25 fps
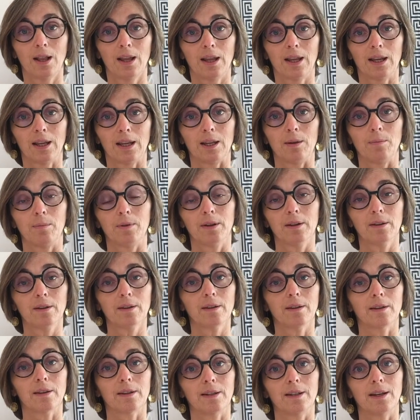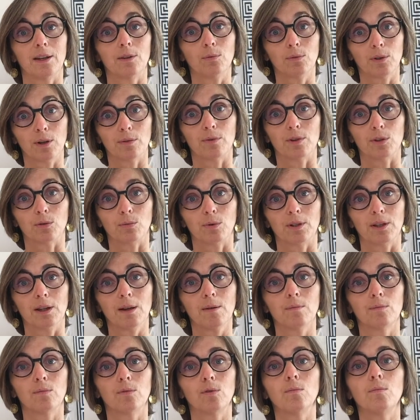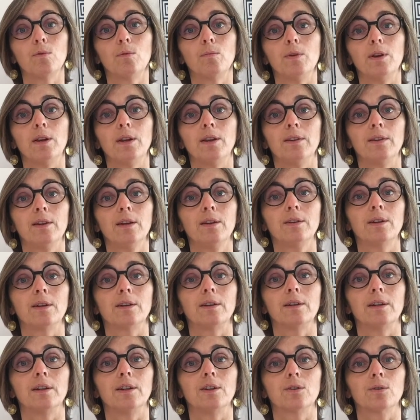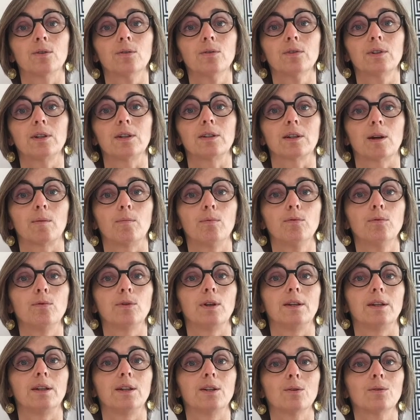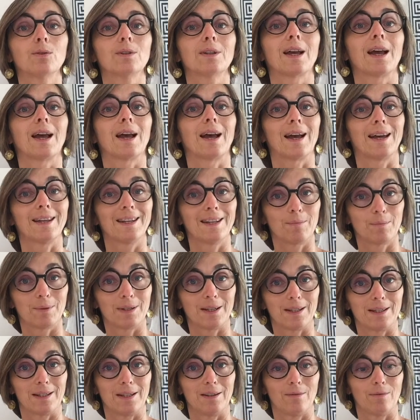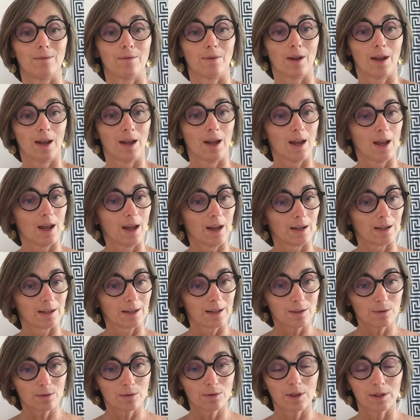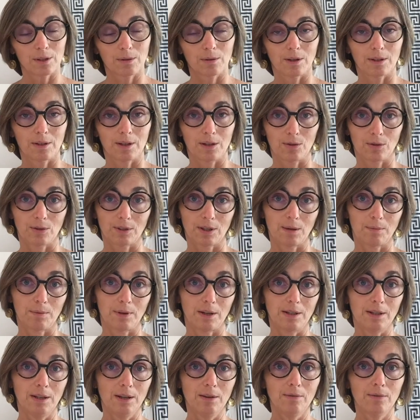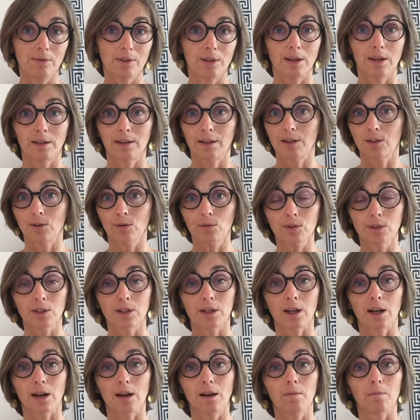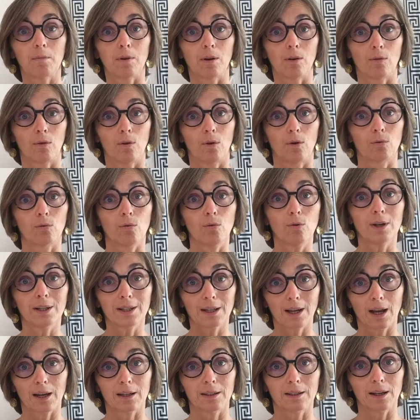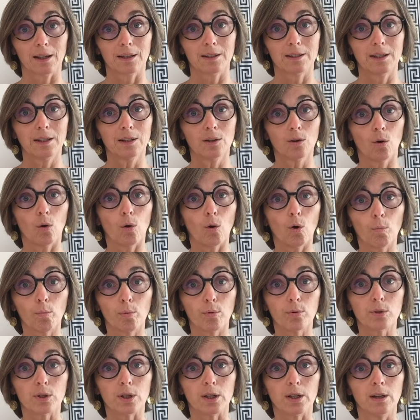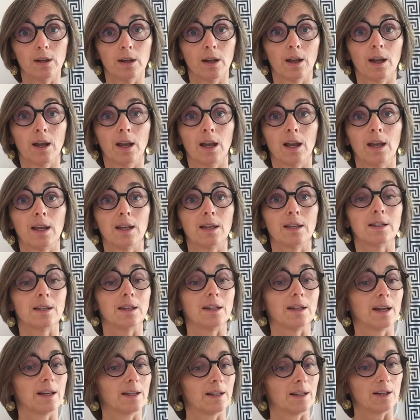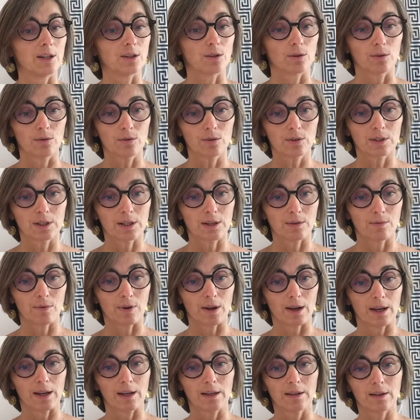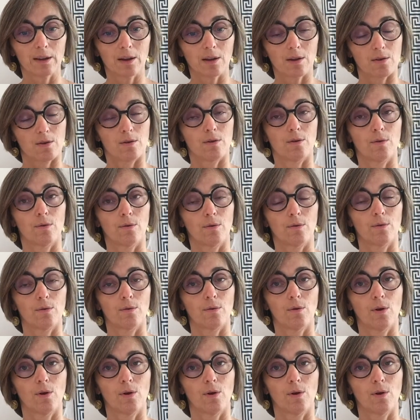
eh bien, il est tout à fait souhaitable de mobiliser une intelligence qui sera plus une intelligence adaptative. Qu'est-ce que c'est qu'une intelligence adaptative C'est une intelligence qui a, en gros, les caractéristiques opposées. C'est une intelligence qui va être euh,